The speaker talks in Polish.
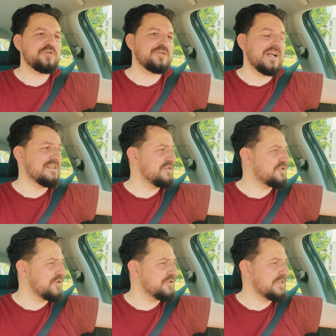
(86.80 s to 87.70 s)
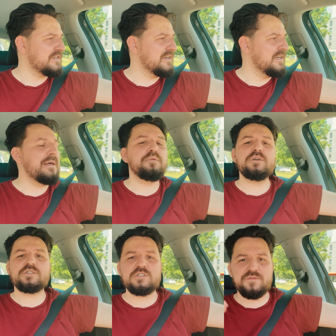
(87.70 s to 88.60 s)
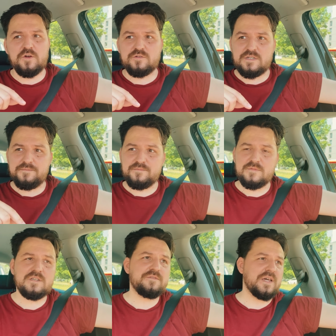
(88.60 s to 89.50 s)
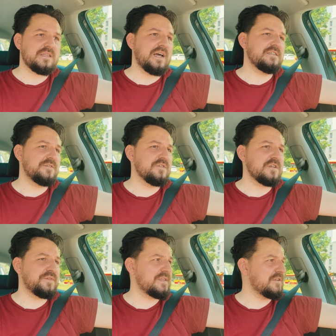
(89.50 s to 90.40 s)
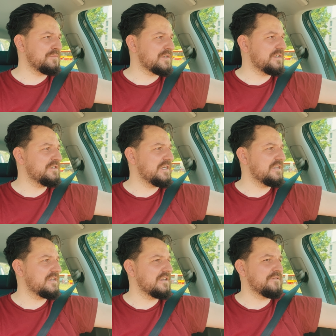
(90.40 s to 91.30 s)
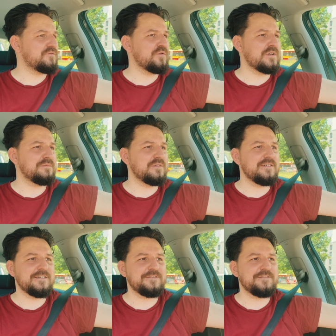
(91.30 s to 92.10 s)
totalny sztosik. Ale był jeszcze dziewiąty kwietnia. A 9 kwietnia to był taki dzień, y, w którym y,